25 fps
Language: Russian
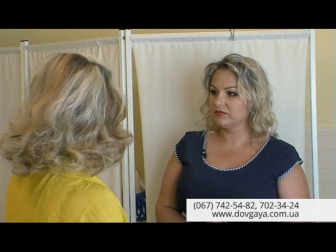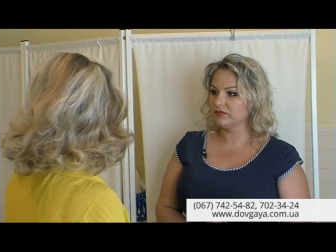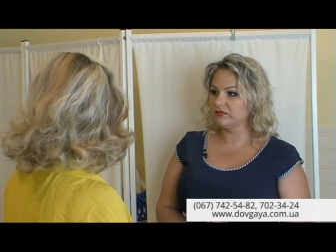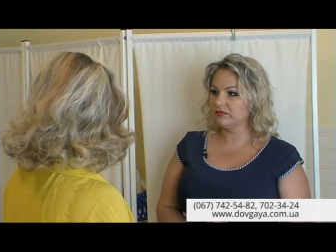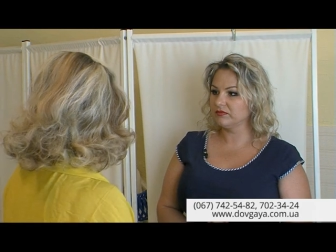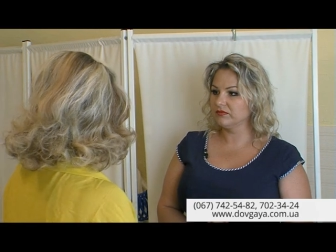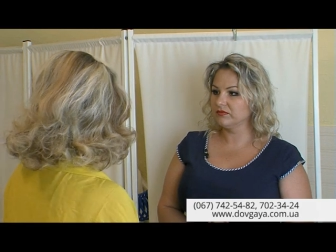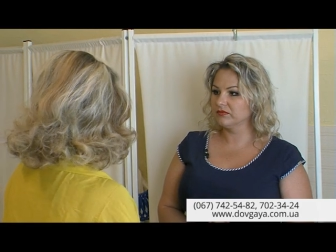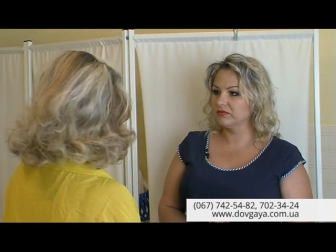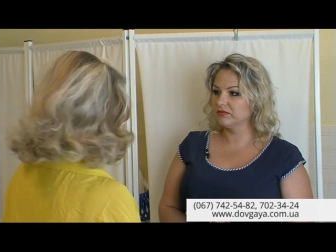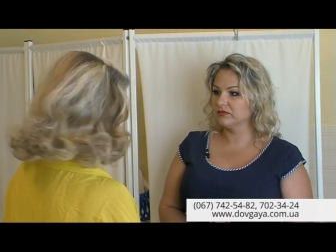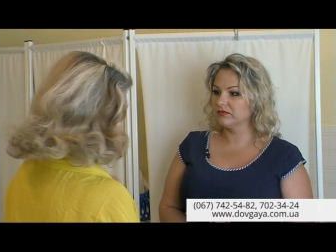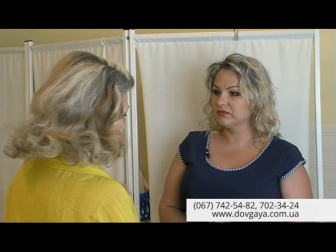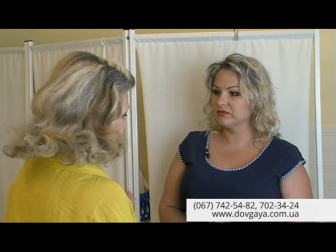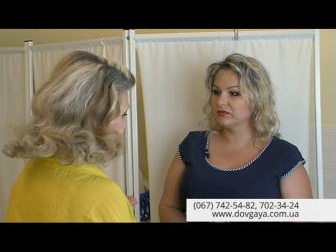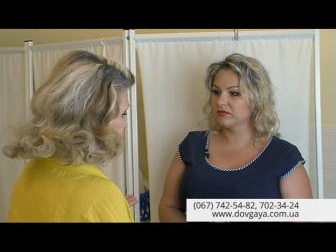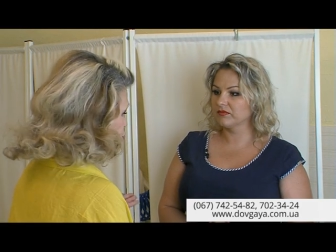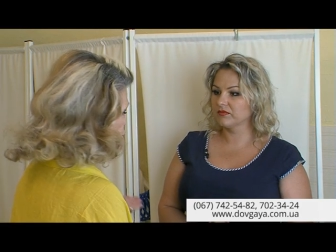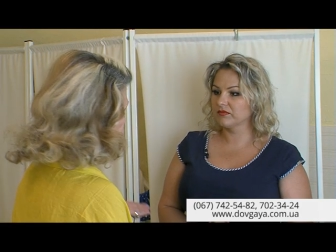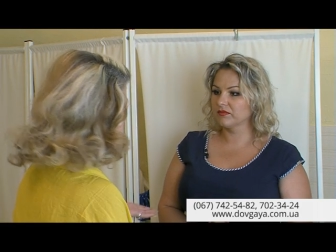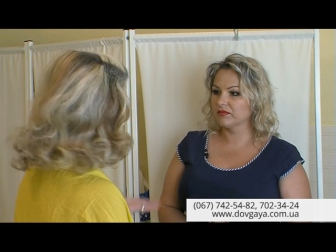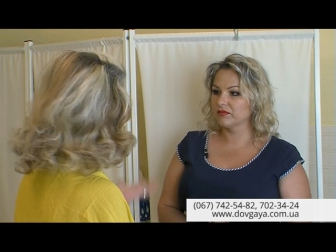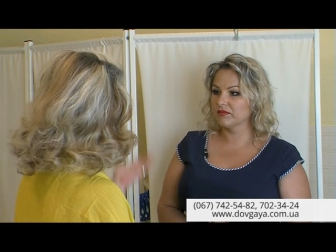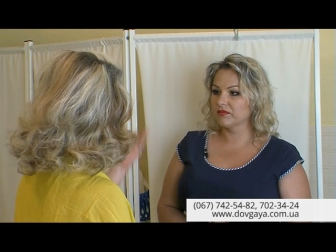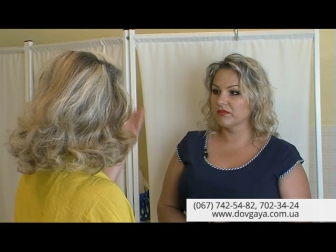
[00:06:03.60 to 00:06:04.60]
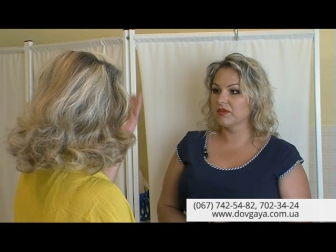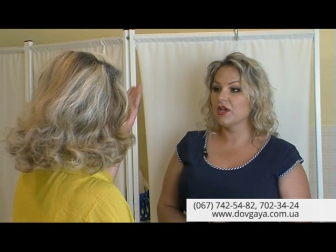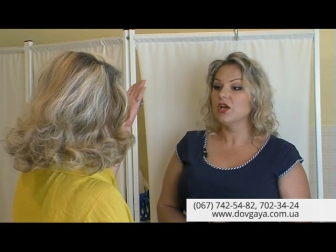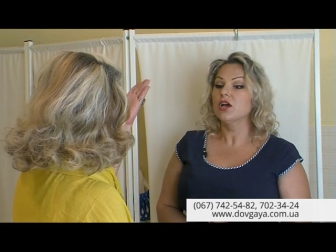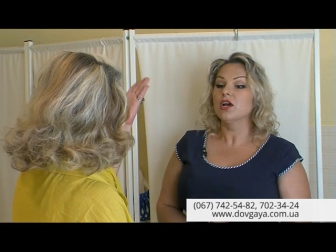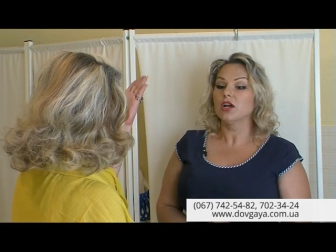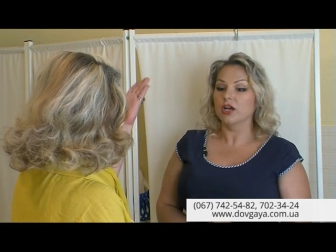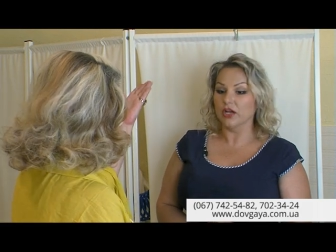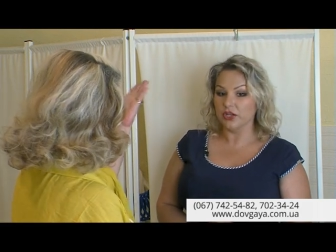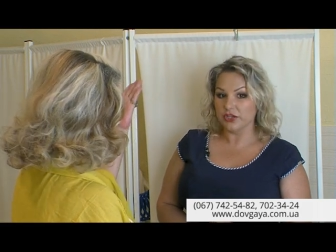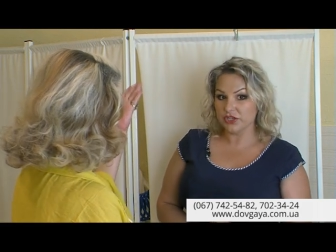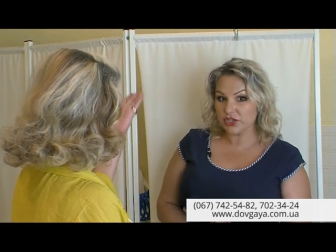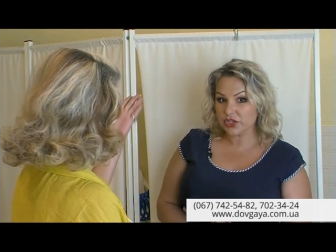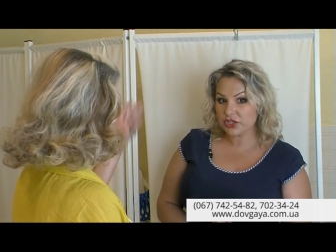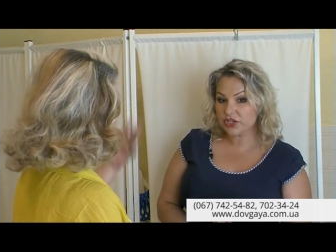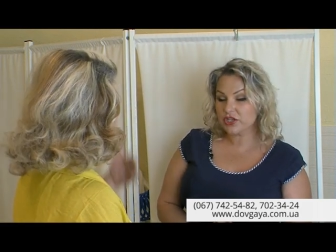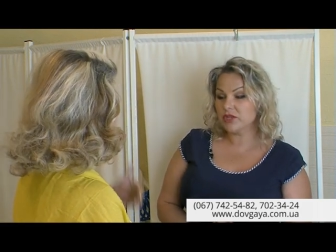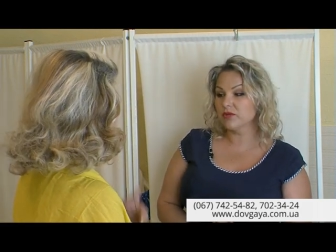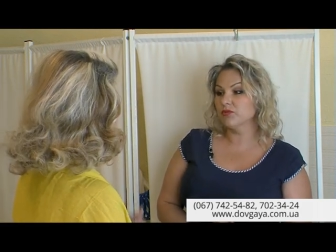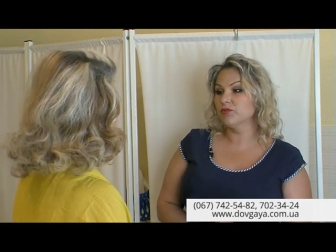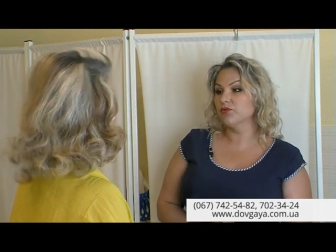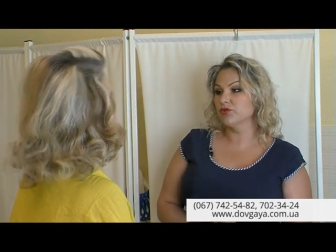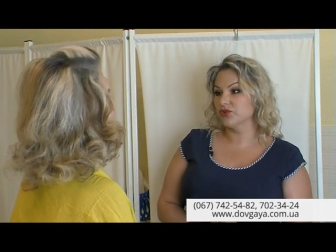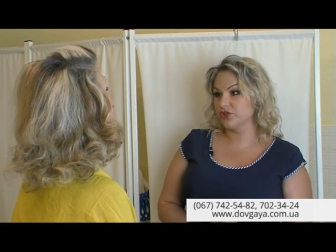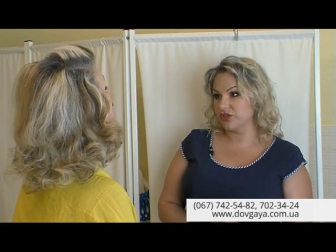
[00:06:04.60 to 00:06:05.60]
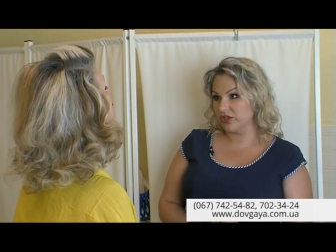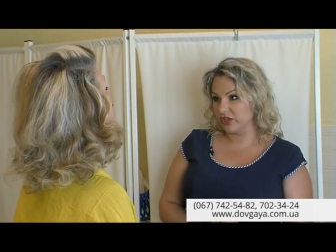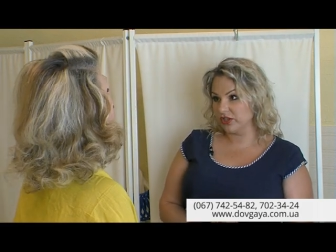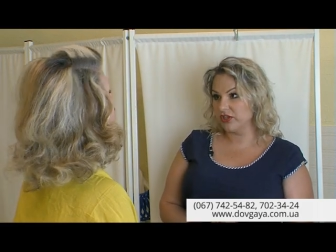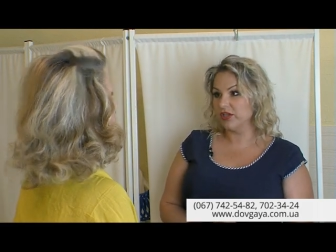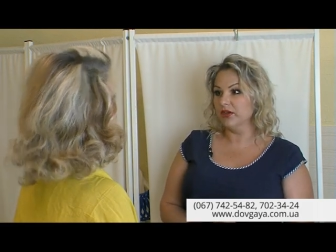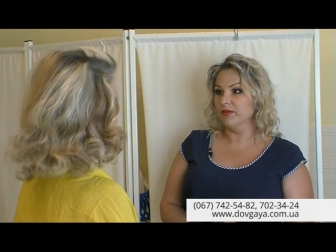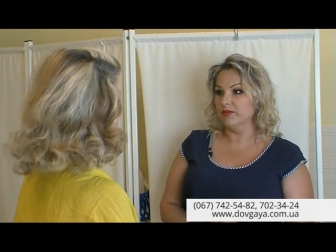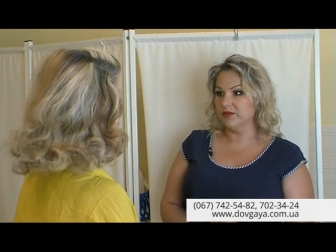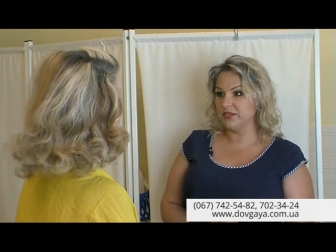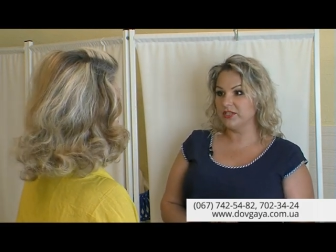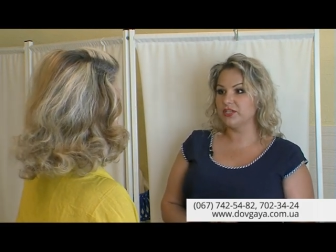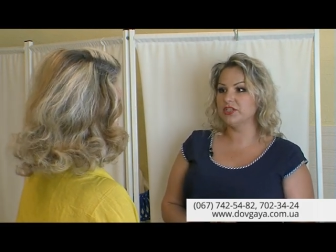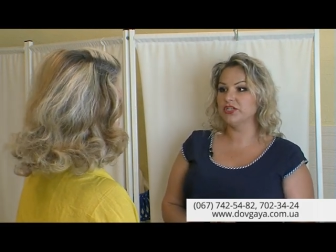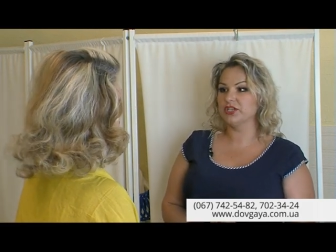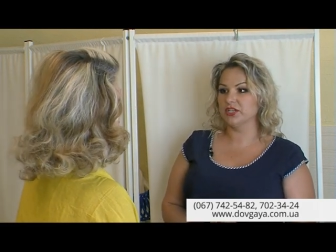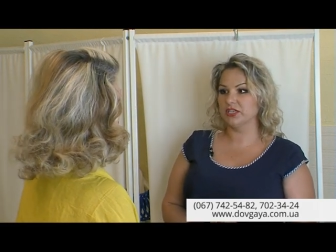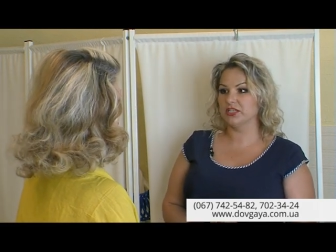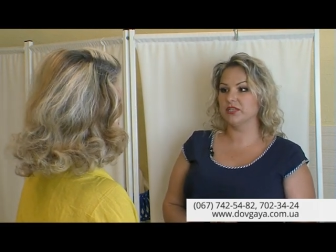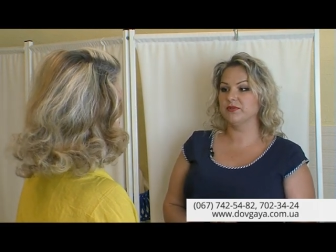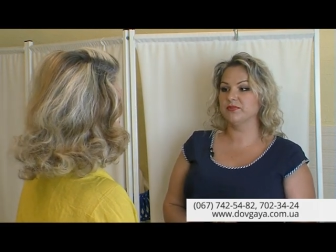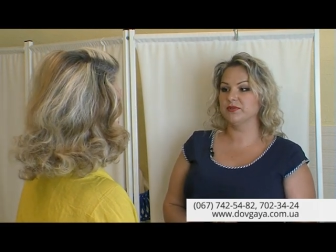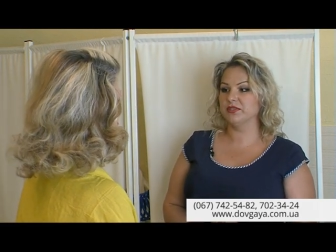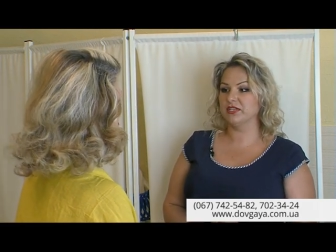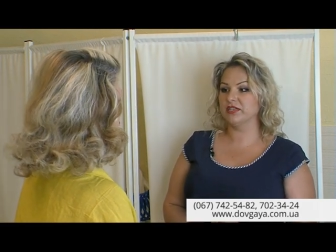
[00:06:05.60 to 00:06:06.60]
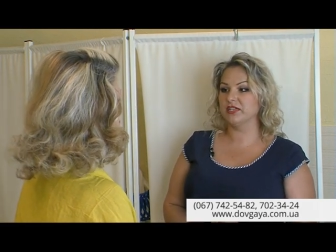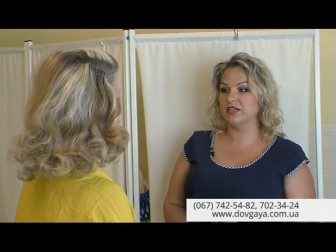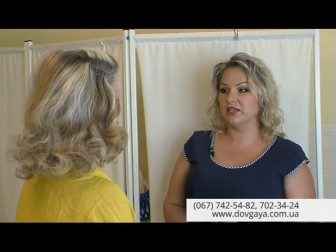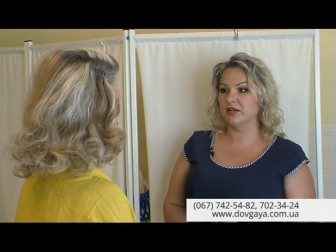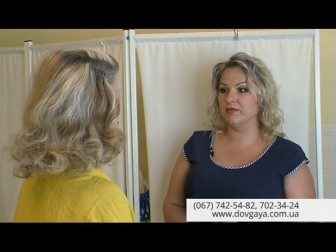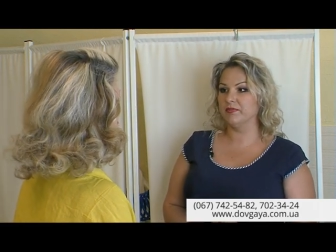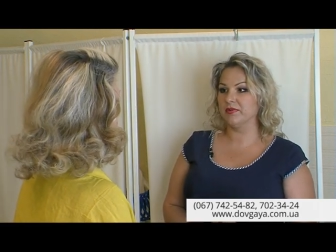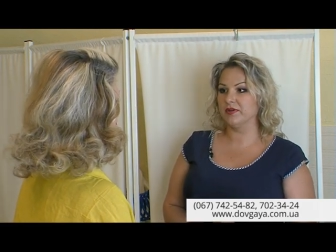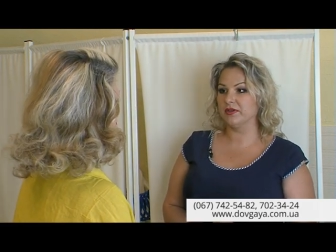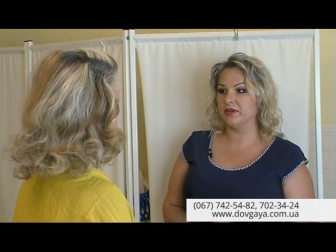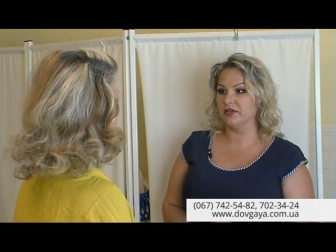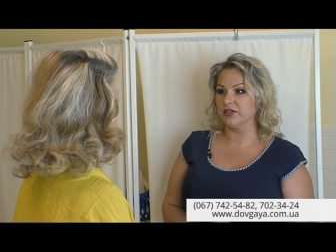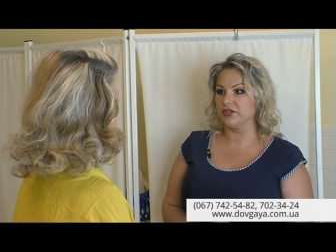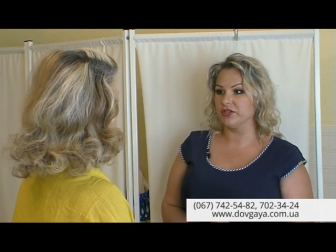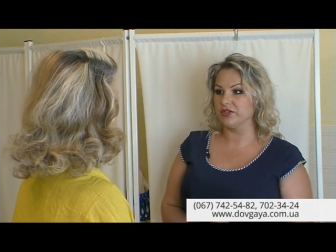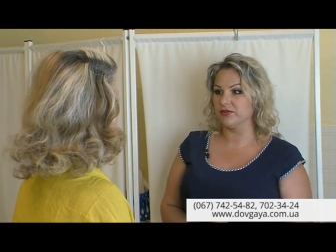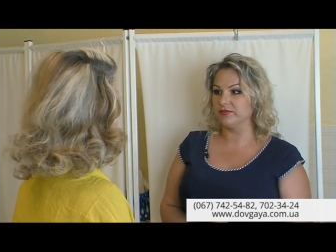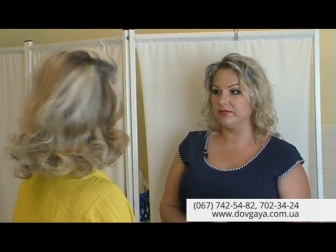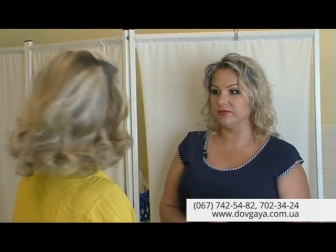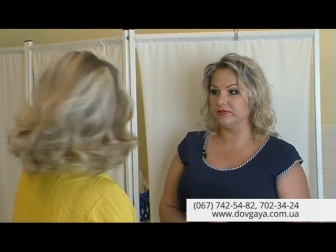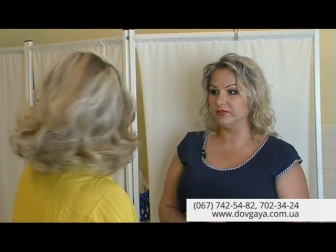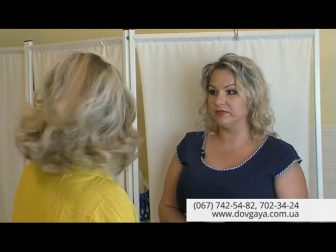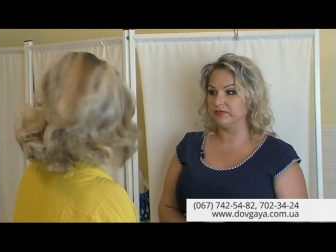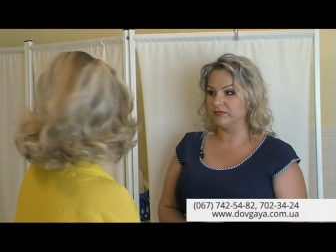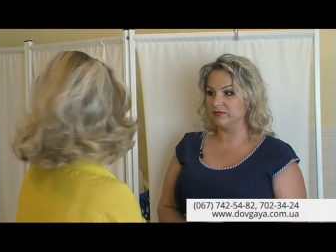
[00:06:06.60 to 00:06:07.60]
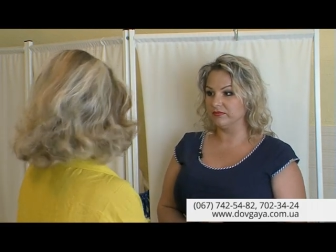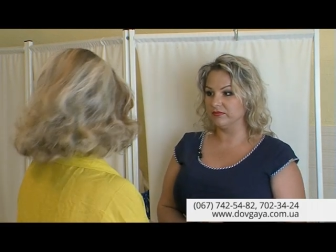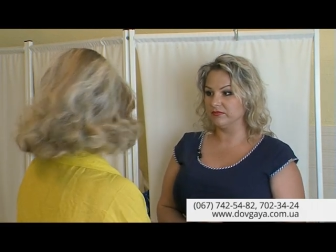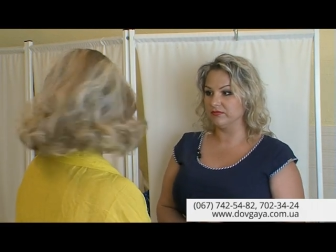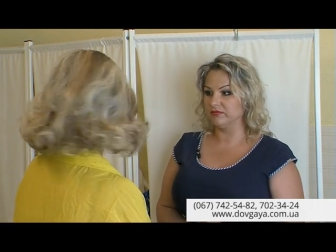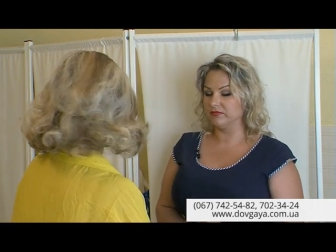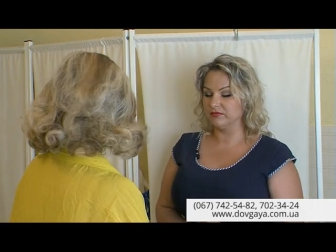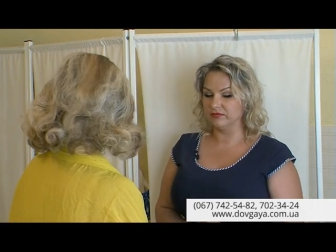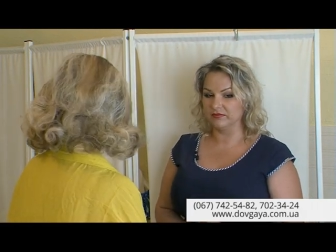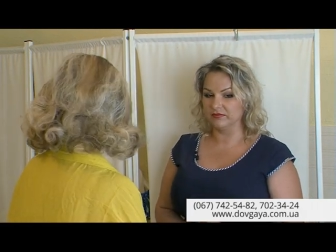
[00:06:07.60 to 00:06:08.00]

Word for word: увидеть, как это все выглядит? Вот Конечно, хотя, да? можно, да. Мы сейчас обязательно покажем. Давайте.